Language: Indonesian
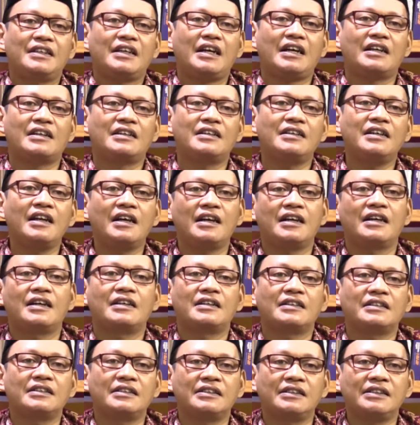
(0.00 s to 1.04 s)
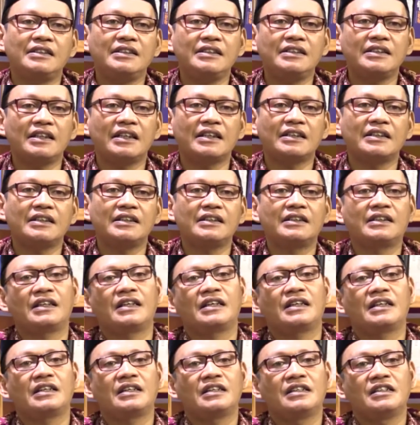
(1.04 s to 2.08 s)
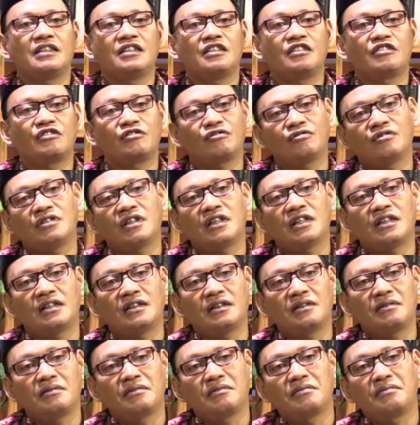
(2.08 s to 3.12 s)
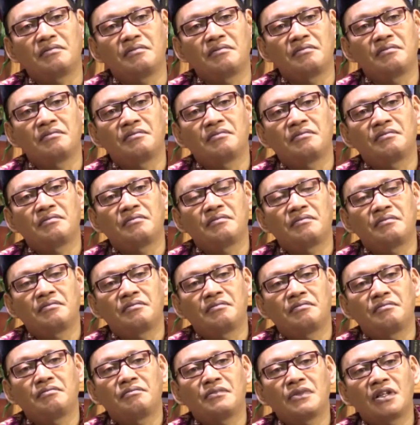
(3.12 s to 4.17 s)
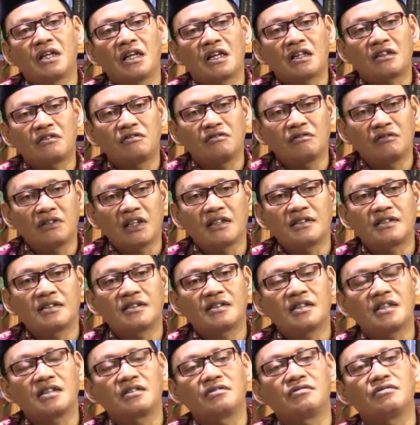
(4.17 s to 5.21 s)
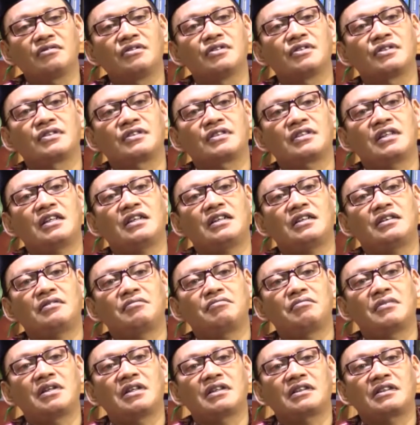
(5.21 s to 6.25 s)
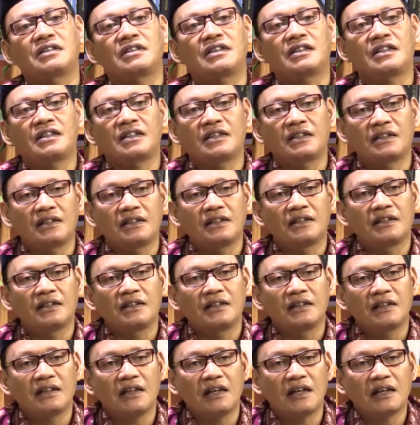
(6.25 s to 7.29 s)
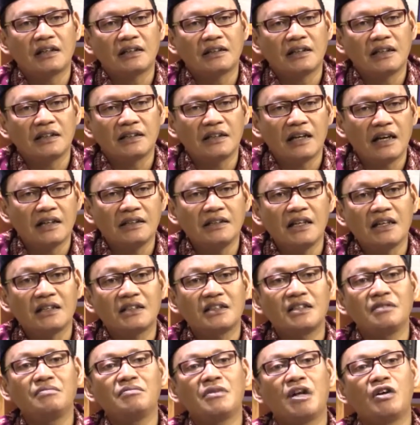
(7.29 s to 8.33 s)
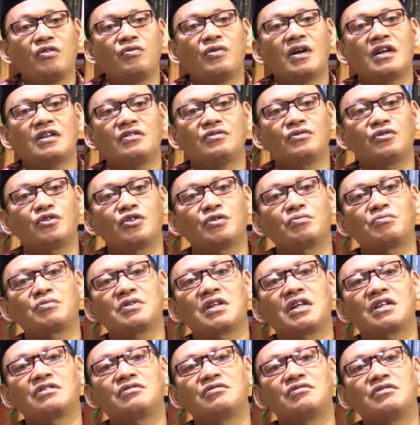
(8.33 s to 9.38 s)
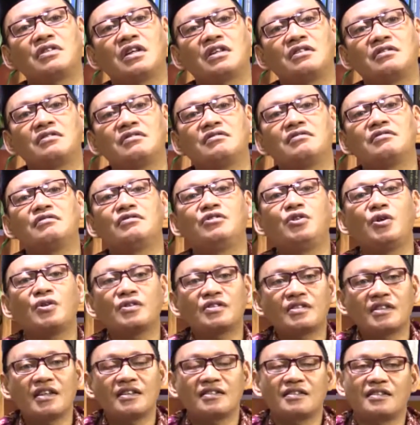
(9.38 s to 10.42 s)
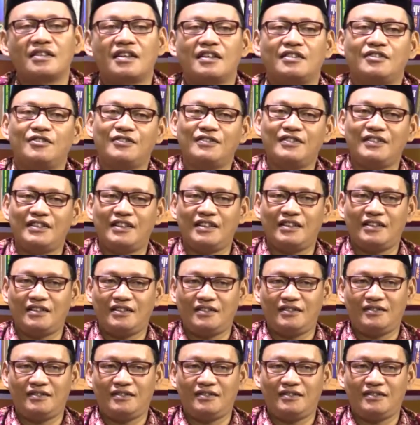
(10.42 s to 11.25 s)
Karena ketika kita sudah melakukan satu dosa, maka akan ada kemauan untuk melakukan dosa selanjutnya.